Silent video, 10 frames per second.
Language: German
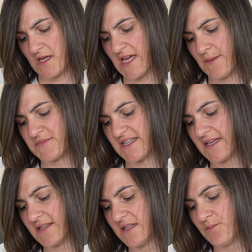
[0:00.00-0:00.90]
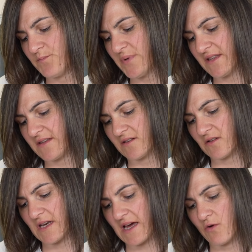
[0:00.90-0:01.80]
hebt euch die bitte
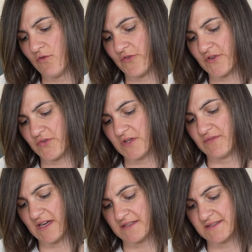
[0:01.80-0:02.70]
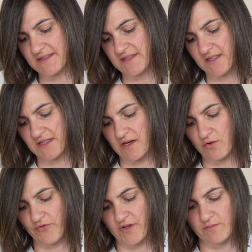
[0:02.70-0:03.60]
dann auf. Also ich werde die sicher
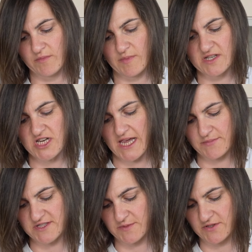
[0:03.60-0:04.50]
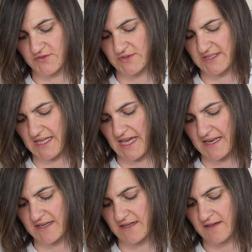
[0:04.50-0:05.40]
aufheben. Man schreibt mir das uns
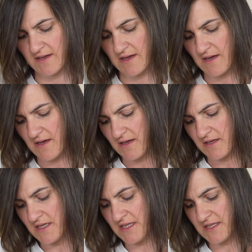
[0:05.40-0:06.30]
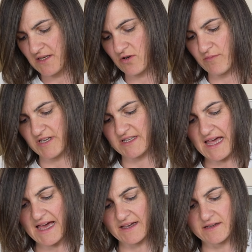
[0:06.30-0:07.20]
gerne in die
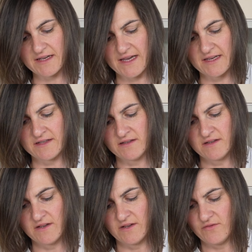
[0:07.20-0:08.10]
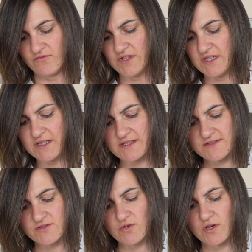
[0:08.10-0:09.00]
Kommentare rein, wie ihr
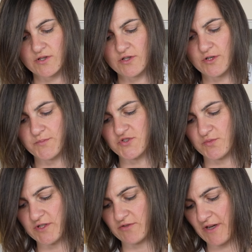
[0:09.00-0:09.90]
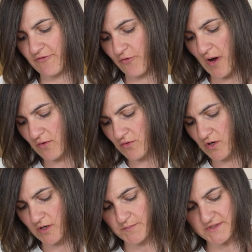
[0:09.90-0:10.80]
das so handhabt, ob ihr da Erfahrung
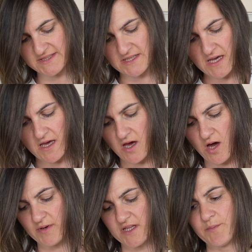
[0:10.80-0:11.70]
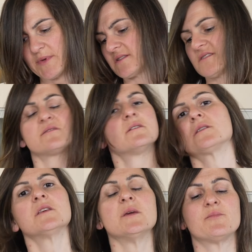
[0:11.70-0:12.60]
habt. Aber ich habe mir jetzt gedacht,
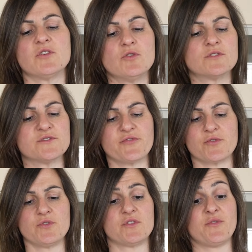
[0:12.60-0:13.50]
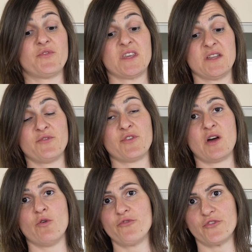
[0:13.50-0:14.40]
ich hebe die Hülsenfrüchte auf jeden Fall
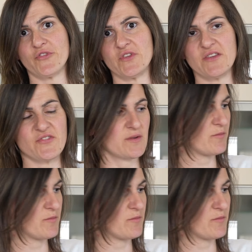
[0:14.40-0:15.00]
auf fürs nächste